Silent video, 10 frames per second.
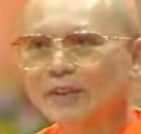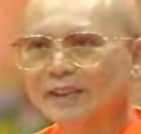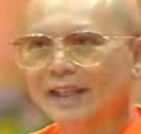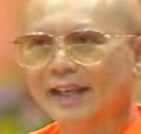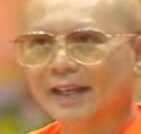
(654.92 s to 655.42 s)
ยะ
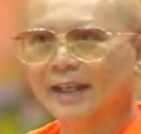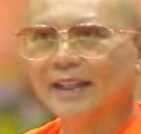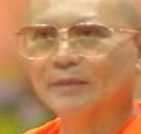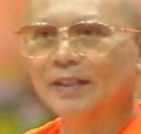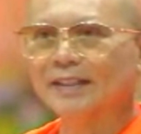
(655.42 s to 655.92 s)
วาจา
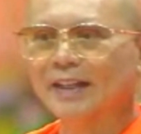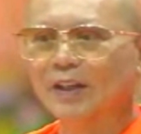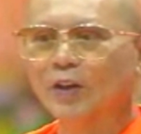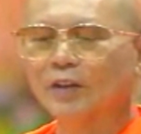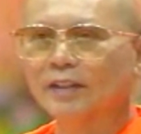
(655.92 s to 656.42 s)
เห็นไหมจะ
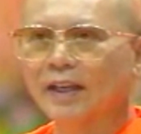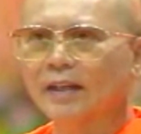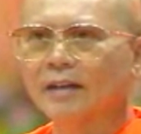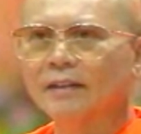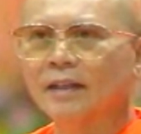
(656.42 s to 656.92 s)
คลองใจ
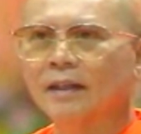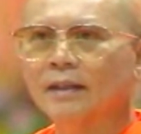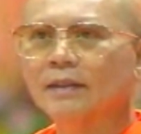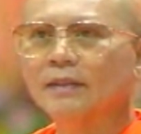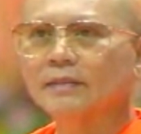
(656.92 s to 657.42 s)
เขาเนี่ย
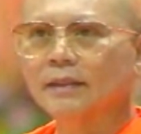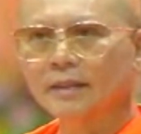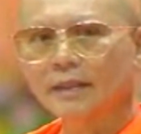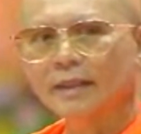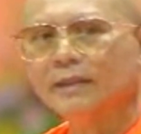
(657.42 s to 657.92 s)
จะ
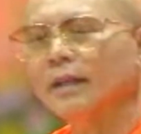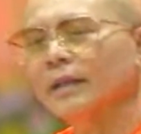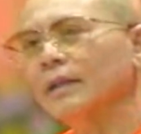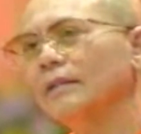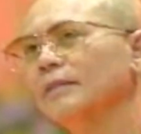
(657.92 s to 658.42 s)
ชนะใจ
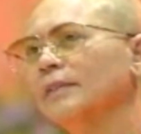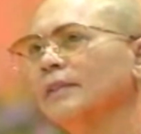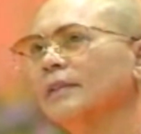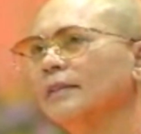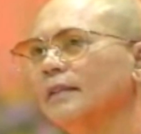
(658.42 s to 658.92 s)
เขา
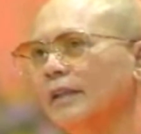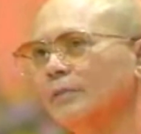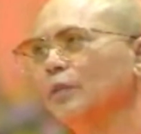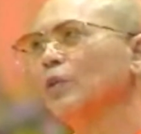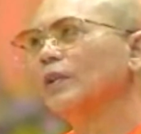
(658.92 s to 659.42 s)
เนี่ย จะ
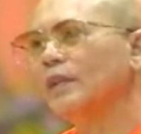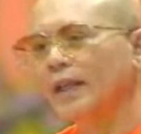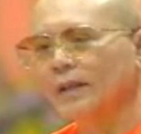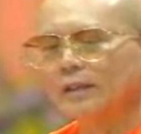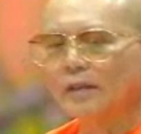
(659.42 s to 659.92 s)
ริบดวง
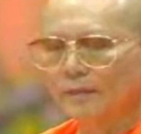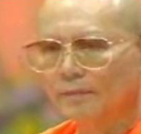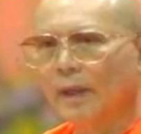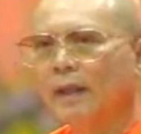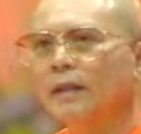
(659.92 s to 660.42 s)
ใจก็ต้อง
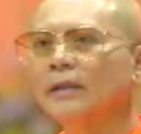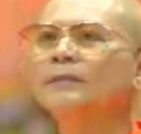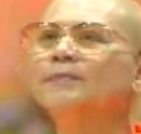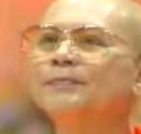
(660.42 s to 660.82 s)
เป็น